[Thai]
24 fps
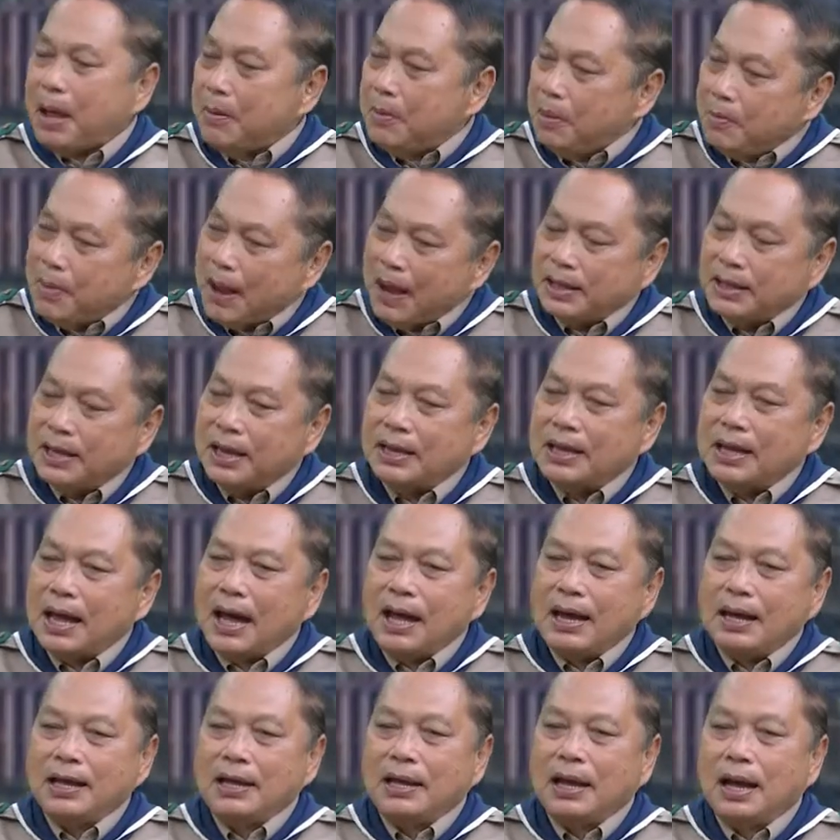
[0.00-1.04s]
ภัยพิบัติให
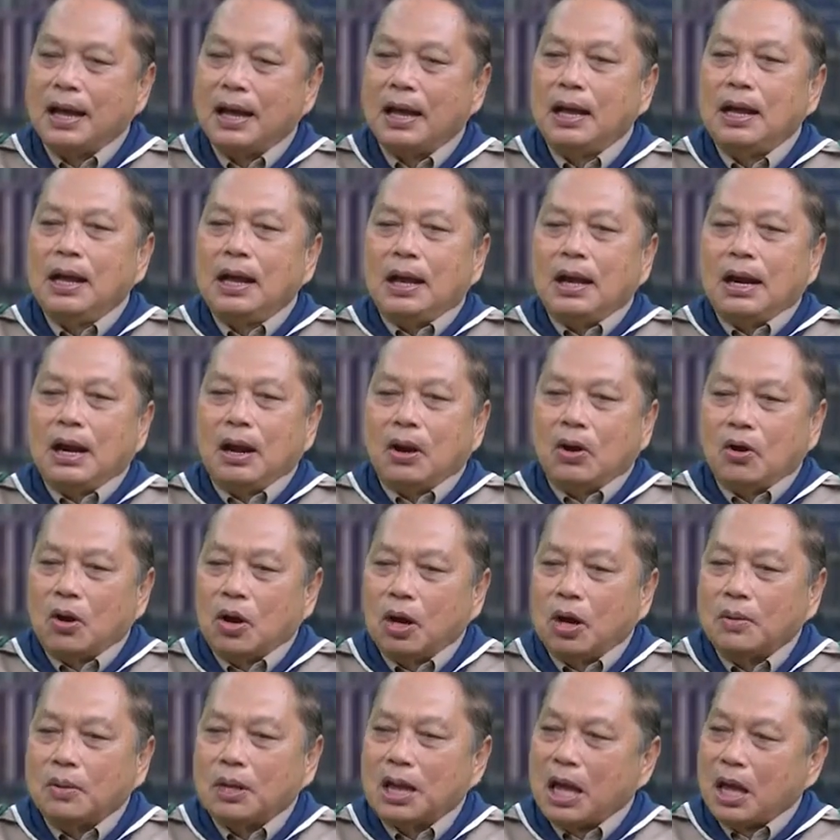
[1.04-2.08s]
ญ่ๆเนี่ยเรา
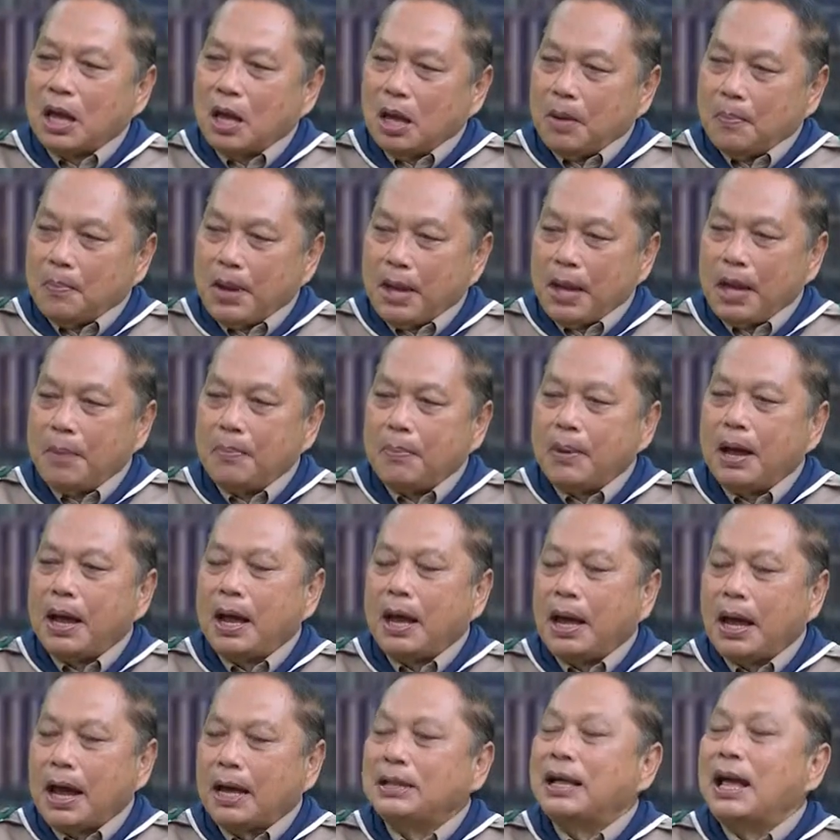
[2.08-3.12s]
ก็จะไปไป
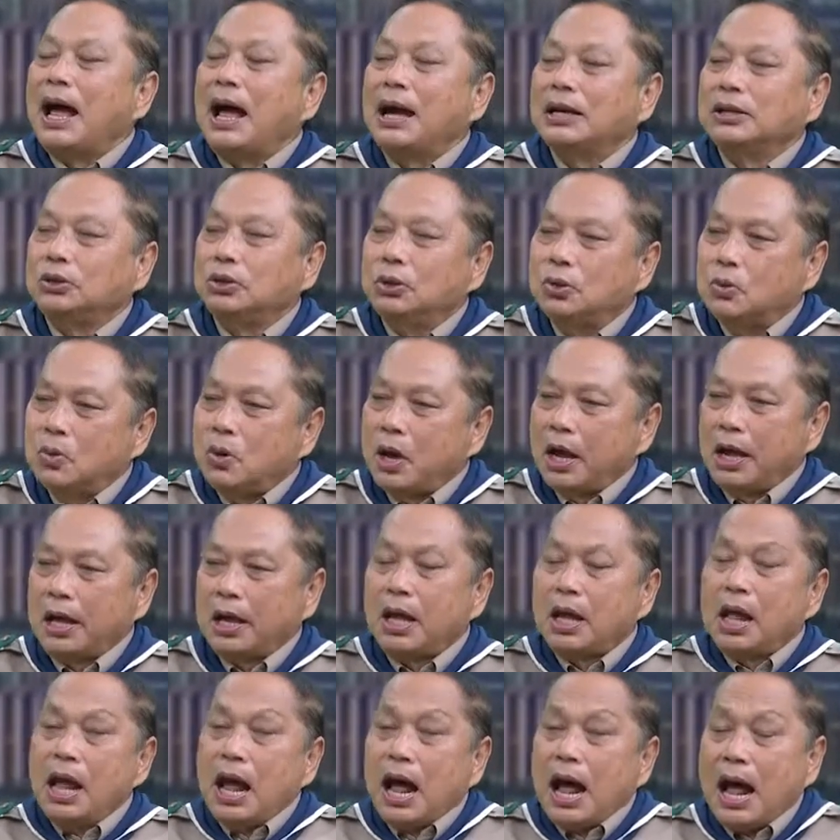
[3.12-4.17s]
หาทางช่วย
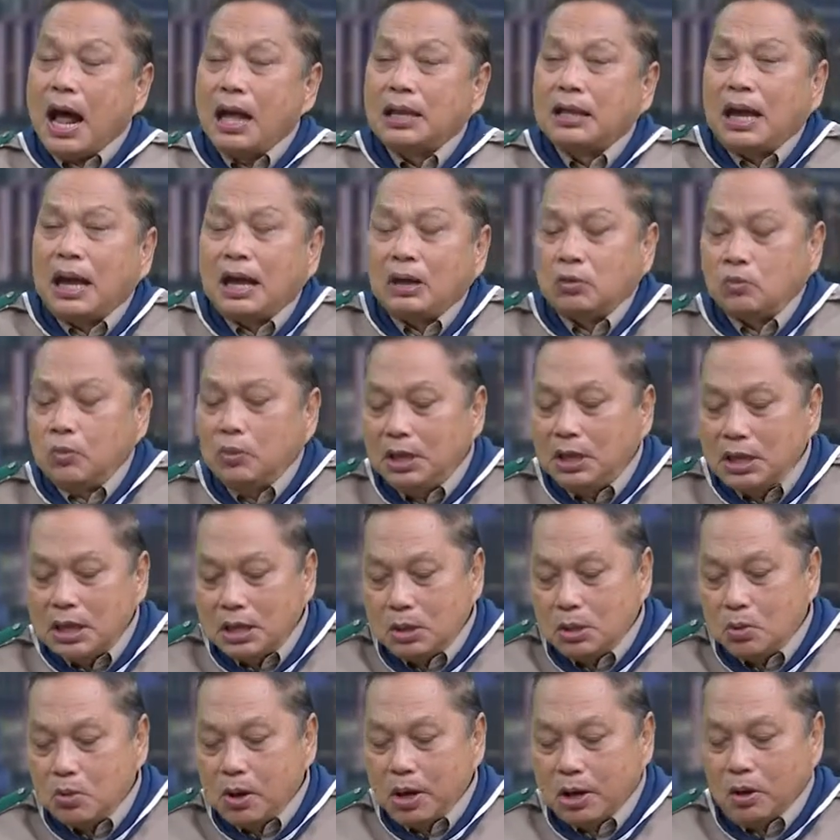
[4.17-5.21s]
หาทางวิธี
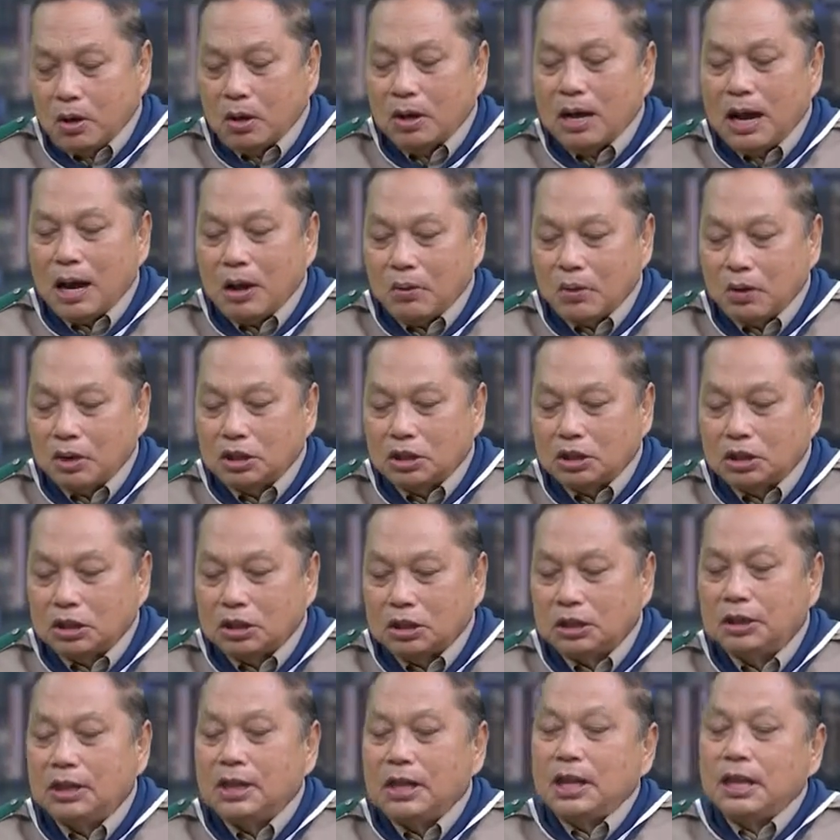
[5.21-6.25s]
ช่วยของเราก็คื
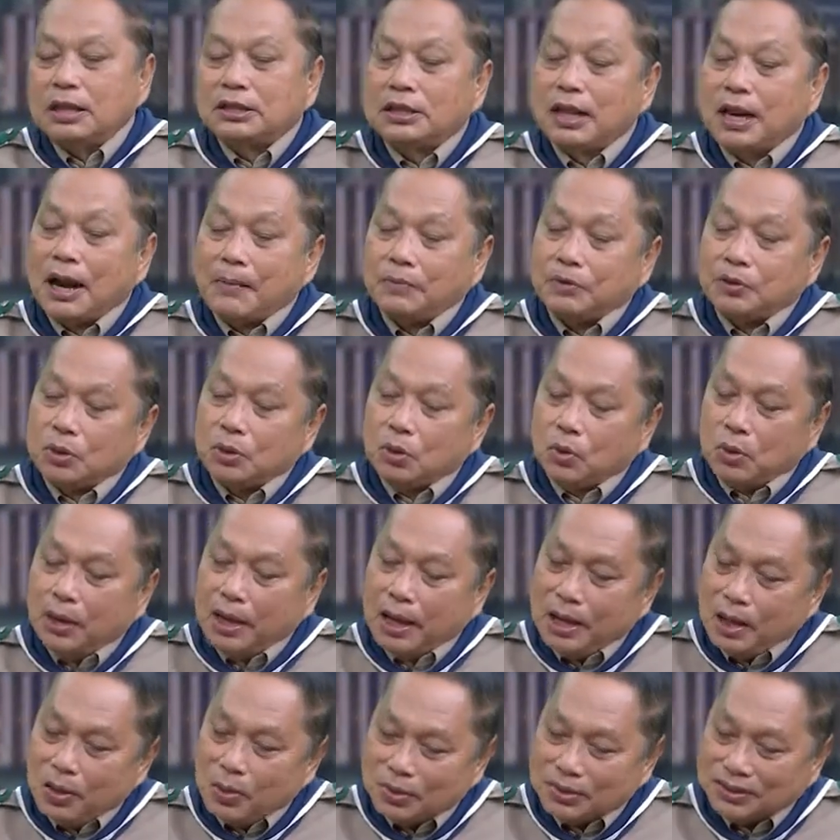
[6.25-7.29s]
อสนับสนุน
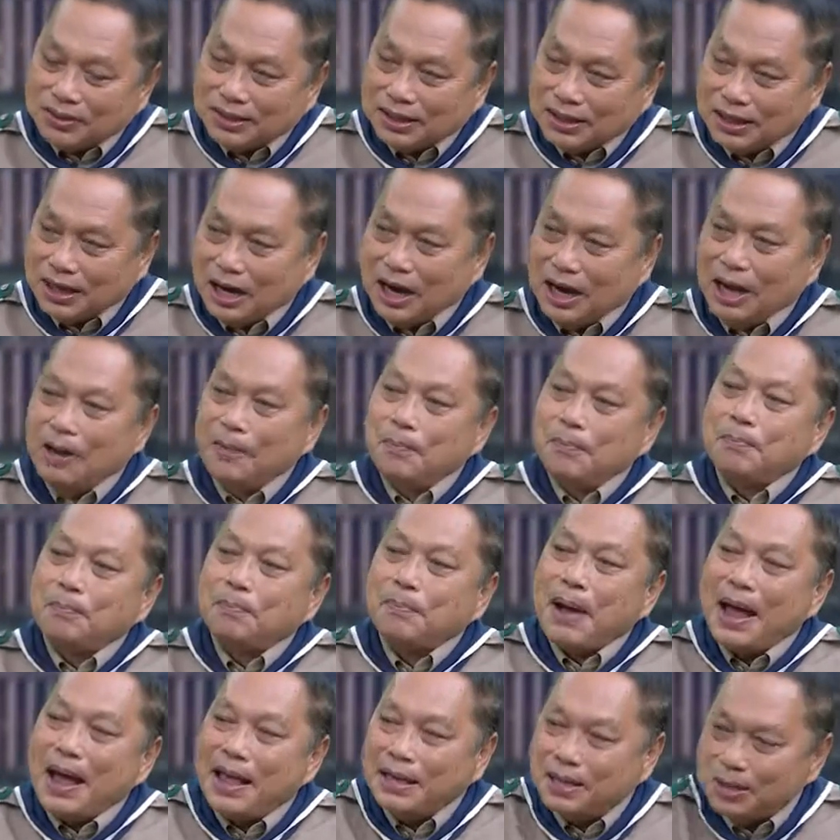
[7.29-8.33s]
ให้ลูกเสือ
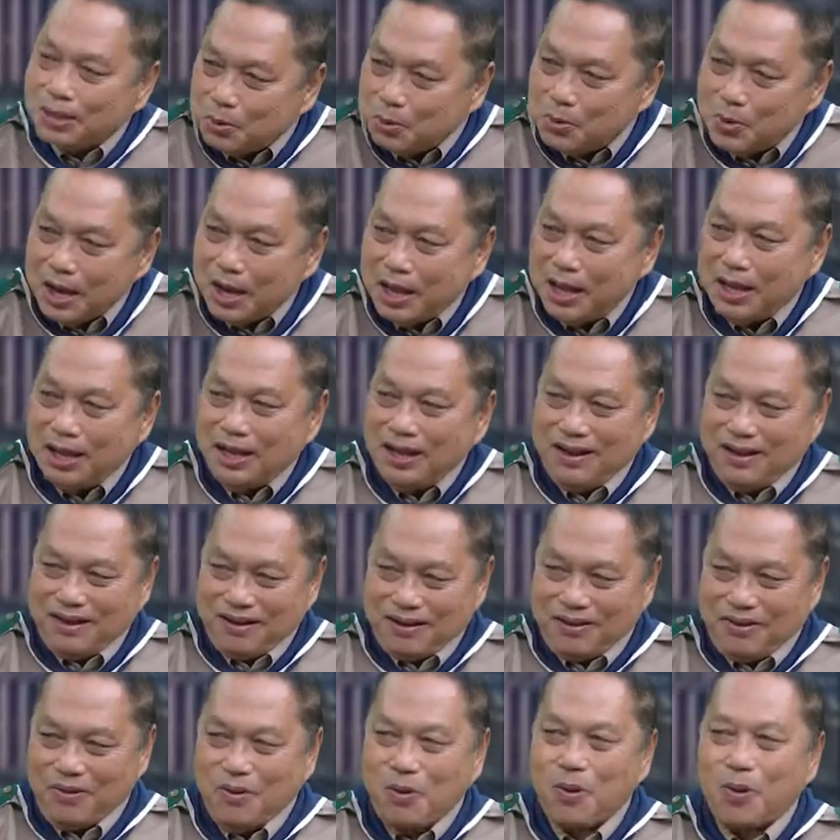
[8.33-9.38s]
ไปช่วย
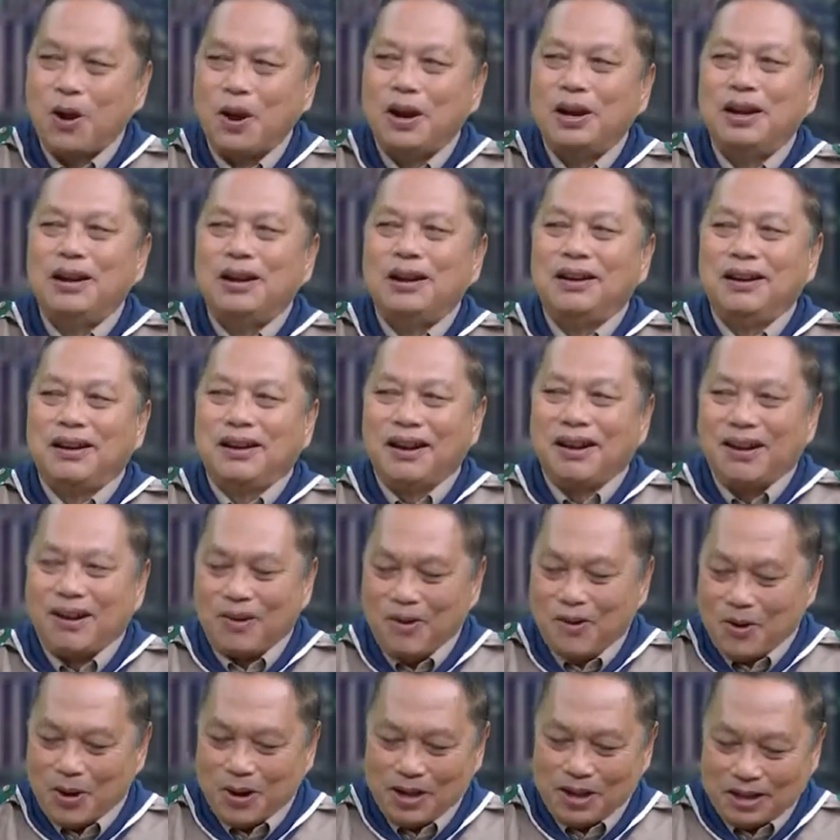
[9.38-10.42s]
คน
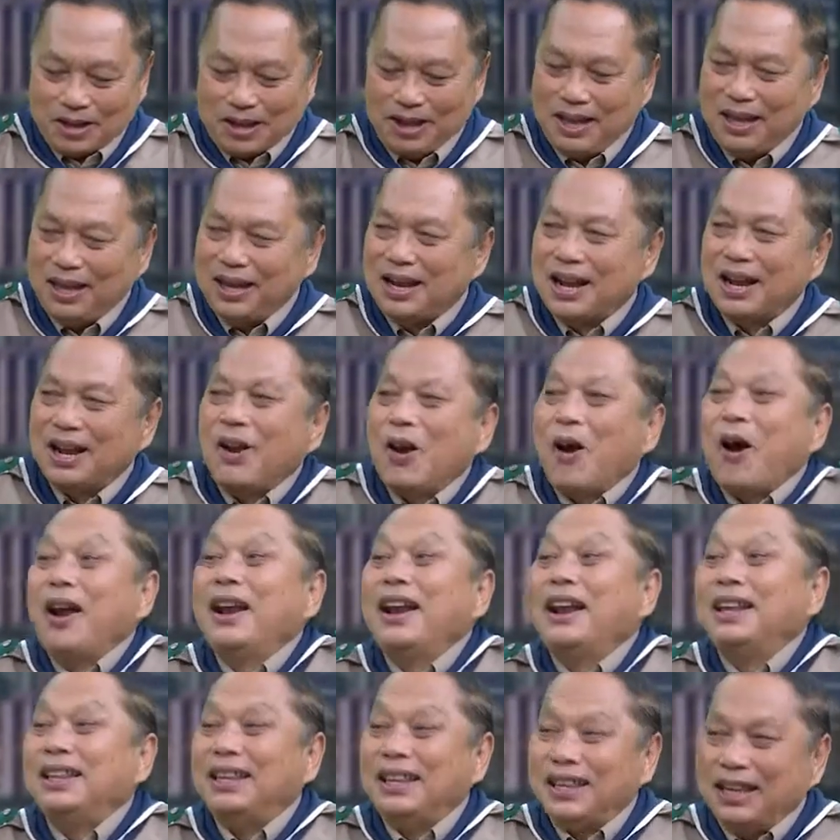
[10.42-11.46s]
คนที่เดือดร้อน
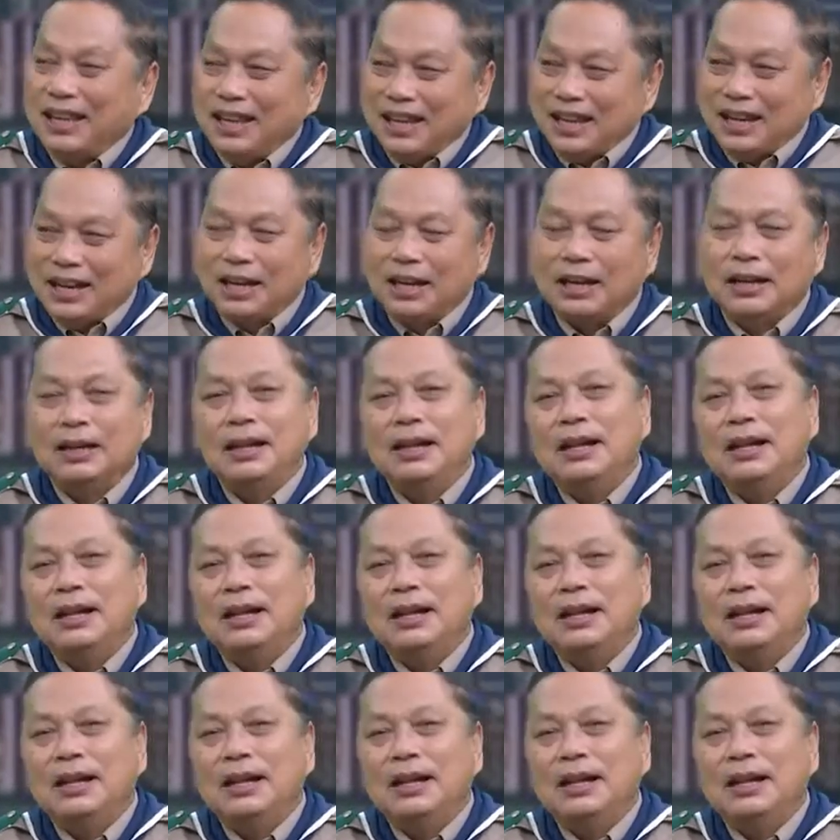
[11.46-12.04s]
อีกทีหนึ่ง